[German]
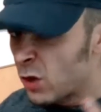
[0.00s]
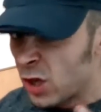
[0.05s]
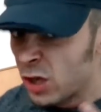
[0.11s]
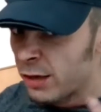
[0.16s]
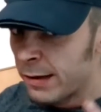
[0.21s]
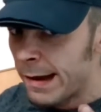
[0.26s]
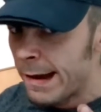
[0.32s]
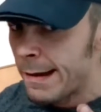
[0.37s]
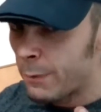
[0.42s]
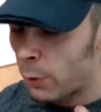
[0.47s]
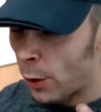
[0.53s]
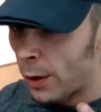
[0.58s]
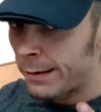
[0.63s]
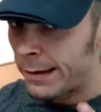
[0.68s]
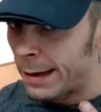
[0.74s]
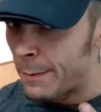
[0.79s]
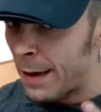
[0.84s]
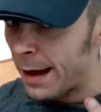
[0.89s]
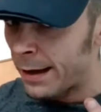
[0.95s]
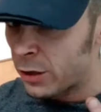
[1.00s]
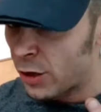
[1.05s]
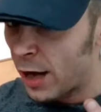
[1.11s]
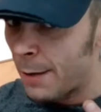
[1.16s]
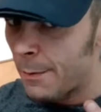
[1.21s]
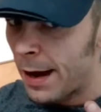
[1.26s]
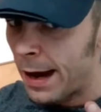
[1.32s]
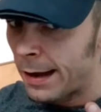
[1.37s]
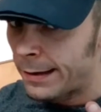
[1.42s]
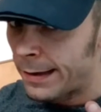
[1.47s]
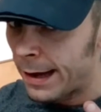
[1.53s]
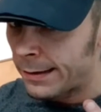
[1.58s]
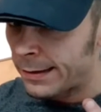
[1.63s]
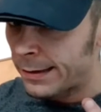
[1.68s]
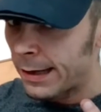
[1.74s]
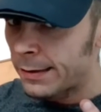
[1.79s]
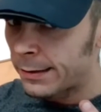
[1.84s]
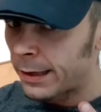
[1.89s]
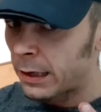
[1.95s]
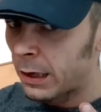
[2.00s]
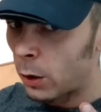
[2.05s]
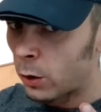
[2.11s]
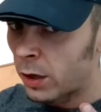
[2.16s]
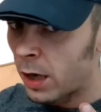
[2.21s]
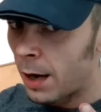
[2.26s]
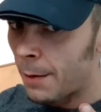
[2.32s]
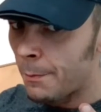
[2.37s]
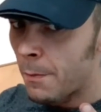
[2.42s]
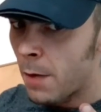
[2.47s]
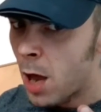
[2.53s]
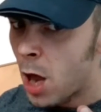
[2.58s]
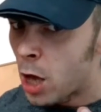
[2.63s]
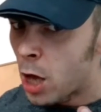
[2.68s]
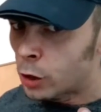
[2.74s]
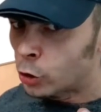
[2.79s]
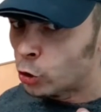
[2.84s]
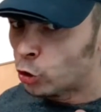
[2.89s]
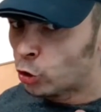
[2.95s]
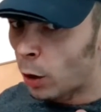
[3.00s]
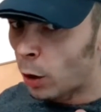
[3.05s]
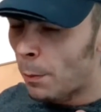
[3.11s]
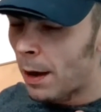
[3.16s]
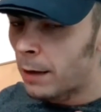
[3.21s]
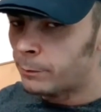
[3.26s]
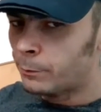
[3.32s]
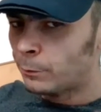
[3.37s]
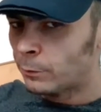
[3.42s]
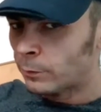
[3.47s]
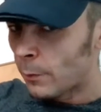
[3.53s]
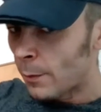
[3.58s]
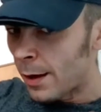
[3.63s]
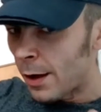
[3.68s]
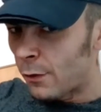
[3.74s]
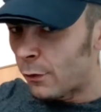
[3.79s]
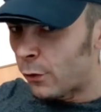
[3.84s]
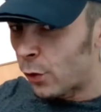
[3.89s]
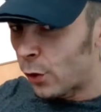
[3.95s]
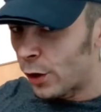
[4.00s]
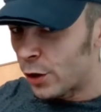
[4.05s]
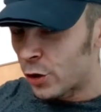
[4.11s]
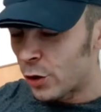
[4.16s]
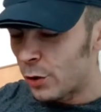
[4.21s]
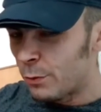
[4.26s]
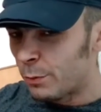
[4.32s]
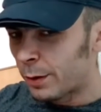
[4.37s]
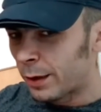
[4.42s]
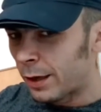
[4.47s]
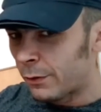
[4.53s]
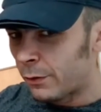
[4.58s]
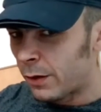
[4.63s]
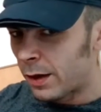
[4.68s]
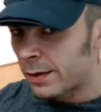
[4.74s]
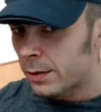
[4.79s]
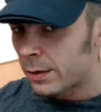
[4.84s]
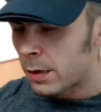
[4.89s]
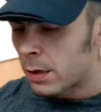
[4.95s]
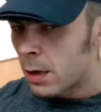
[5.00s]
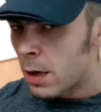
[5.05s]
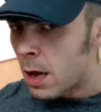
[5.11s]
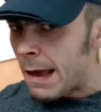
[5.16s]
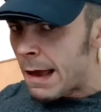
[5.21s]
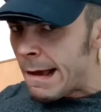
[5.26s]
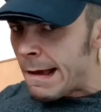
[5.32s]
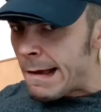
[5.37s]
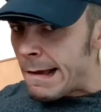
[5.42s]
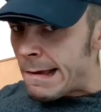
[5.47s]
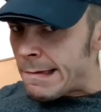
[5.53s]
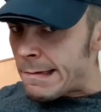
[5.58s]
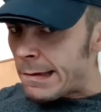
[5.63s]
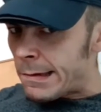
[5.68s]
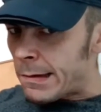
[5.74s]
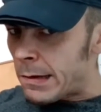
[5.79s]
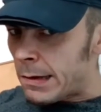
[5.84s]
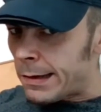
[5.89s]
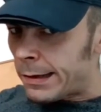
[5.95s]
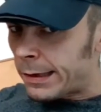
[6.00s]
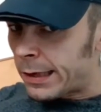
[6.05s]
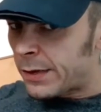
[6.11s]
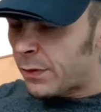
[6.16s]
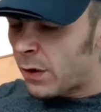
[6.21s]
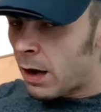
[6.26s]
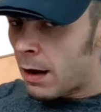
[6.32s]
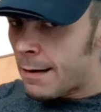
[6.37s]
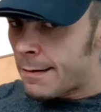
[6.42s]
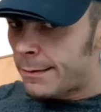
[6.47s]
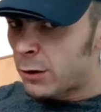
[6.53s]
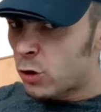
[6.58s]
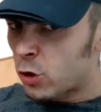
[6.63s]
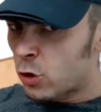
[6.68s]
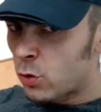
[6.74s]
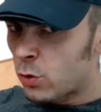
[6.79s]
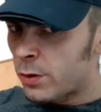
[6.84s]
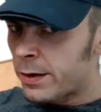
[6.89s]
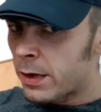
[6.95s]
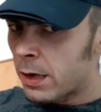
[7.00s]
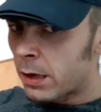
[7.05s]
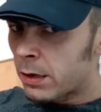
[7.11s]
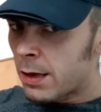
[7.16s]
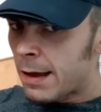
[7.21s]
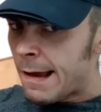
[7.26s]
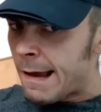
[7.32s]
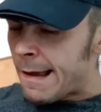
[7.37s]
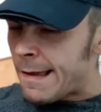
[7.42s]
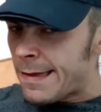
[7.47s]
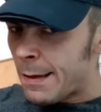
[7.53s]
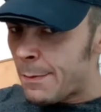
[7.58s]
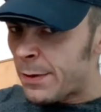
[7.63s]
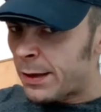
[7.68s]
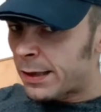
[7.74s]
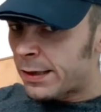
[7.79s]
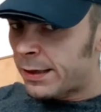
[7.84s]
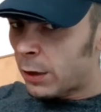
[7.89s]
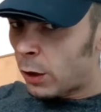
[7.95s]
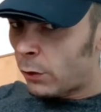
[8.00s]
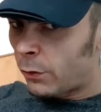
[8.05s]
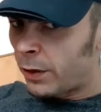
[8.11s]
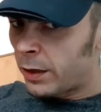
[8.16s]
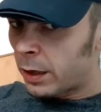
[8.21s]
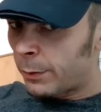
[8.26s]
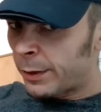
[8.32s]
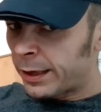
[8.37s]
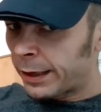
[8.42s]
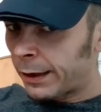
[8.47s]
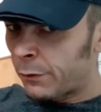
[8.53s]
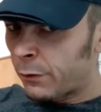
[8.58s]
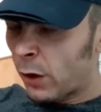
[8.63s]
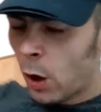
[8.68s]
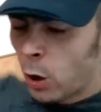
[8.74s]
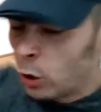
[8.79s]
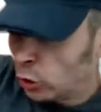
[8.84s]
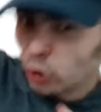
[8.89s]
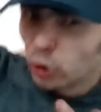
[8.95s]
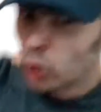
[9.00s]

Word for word: Sie wollte dem Eric Steinmeier die Exzellenz geklaut haben. Vorher schön brav was? Natürlich das Verhalten studiert, damit er sich aufhält, aber ihre Frau...